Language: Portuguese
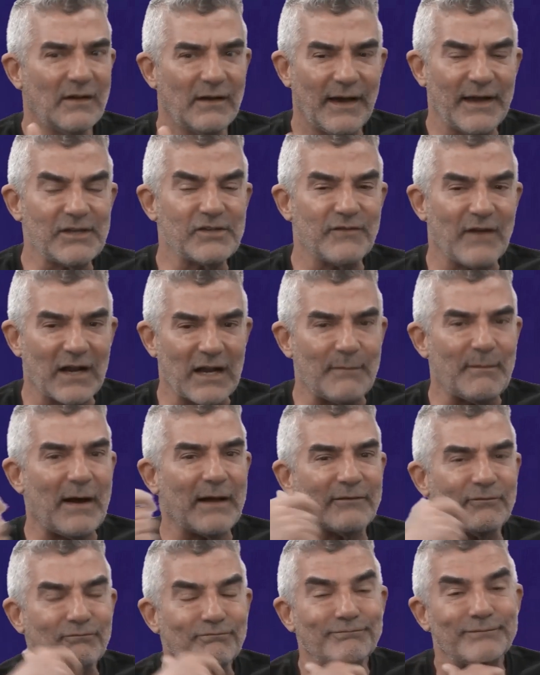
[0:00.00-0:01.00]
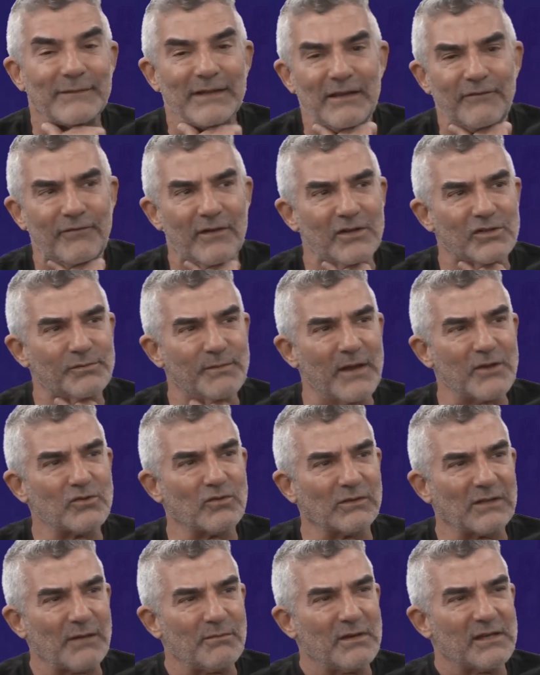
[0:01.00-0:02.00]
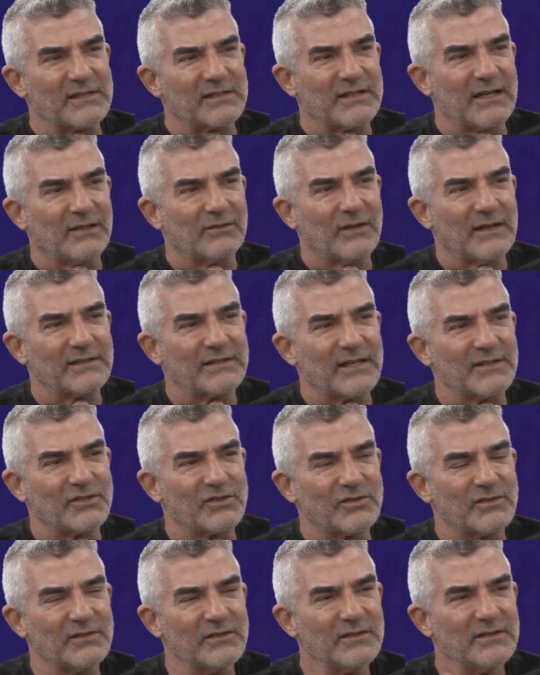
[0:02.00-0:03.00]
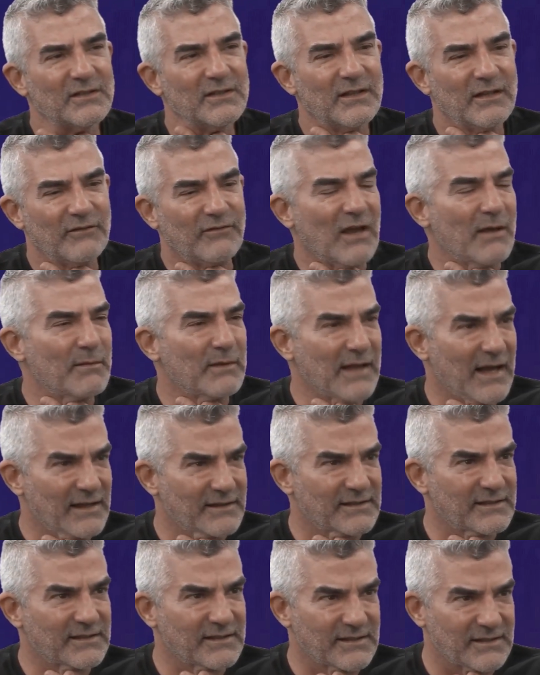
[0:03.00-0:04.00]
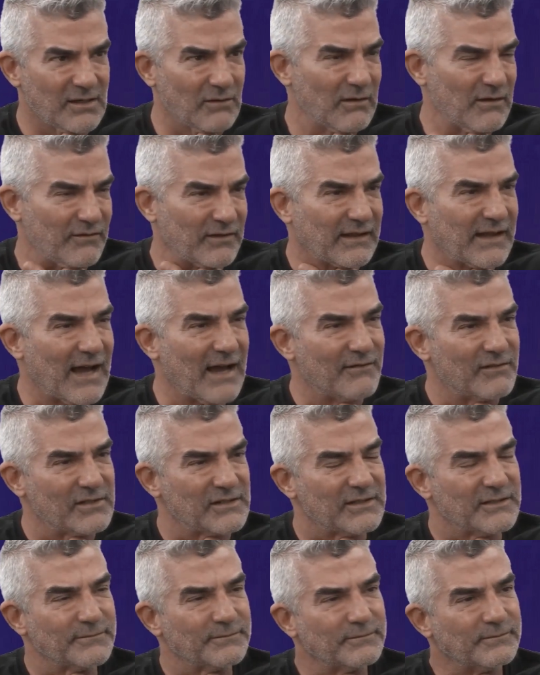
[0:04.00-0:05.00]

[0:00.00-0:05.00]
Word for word: a gente vai acabar, infelizmente, contabilizando essas enfermidades que são evitáveis, né?